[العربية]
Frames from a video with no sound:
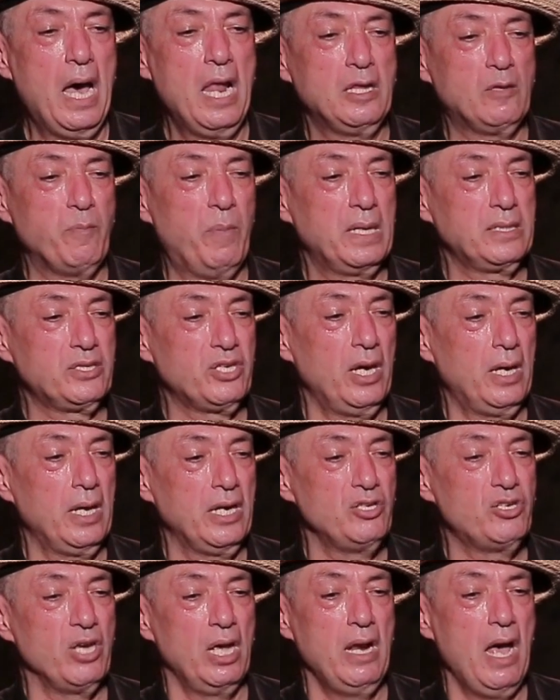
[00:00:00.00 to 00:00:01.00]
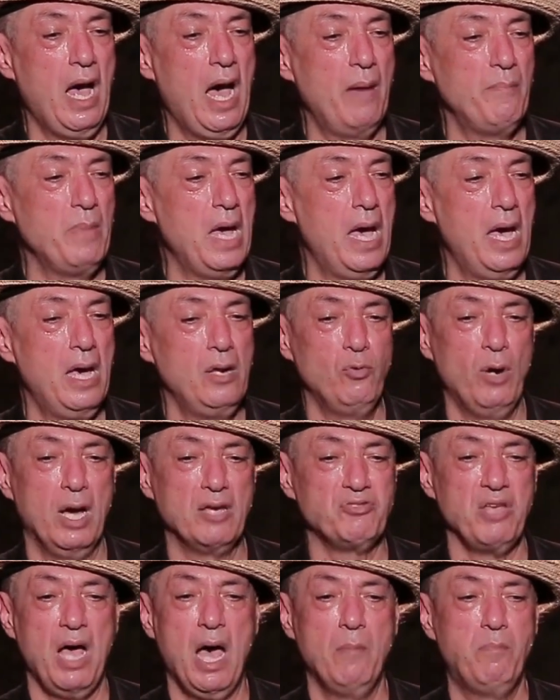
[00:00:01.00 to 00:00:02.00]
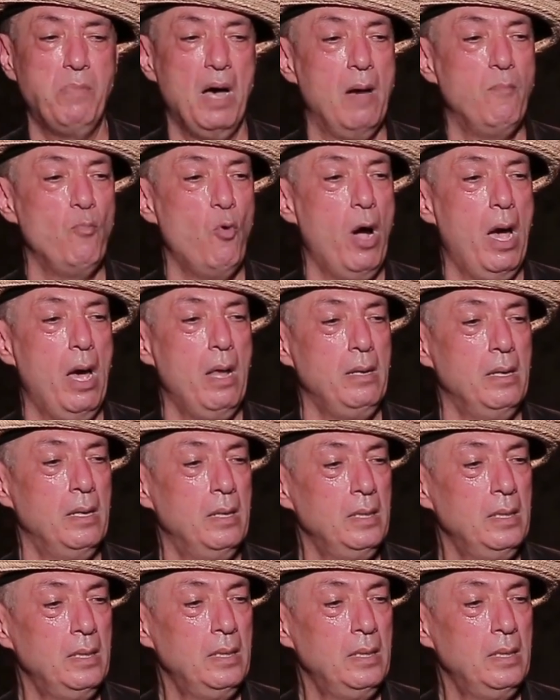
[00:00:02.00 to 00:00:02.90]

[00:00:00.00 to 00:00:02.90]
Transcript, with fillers: مخالط برشا رجال اعمال واصحاب اموال